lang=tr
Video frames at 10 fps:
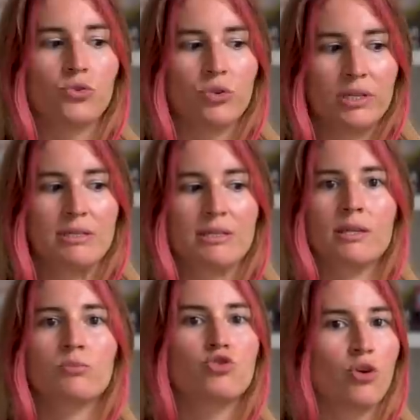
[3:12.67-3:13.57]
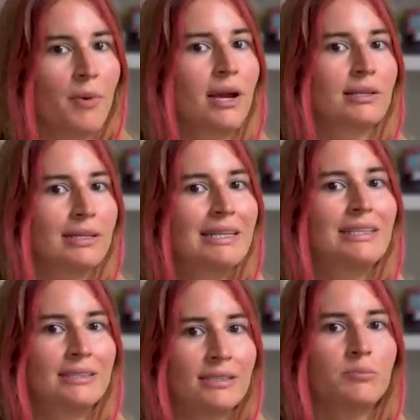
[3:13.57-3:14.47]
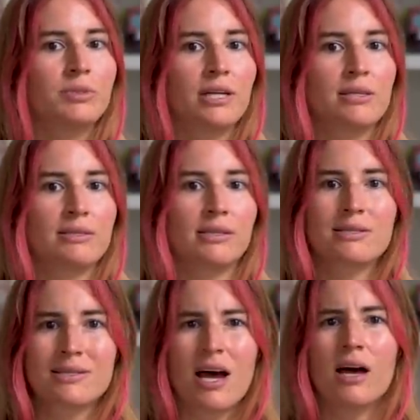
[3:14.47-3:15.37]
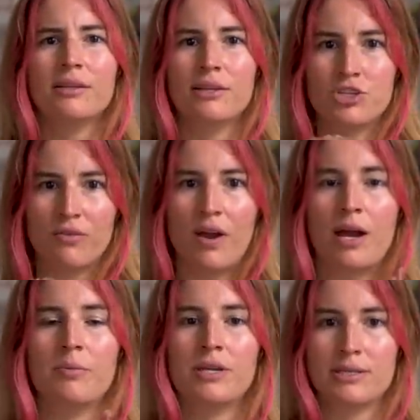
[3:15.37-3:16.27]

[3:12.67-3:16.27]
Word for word: Dolayısıyla bu cömertlikleri biraz hani sadece verme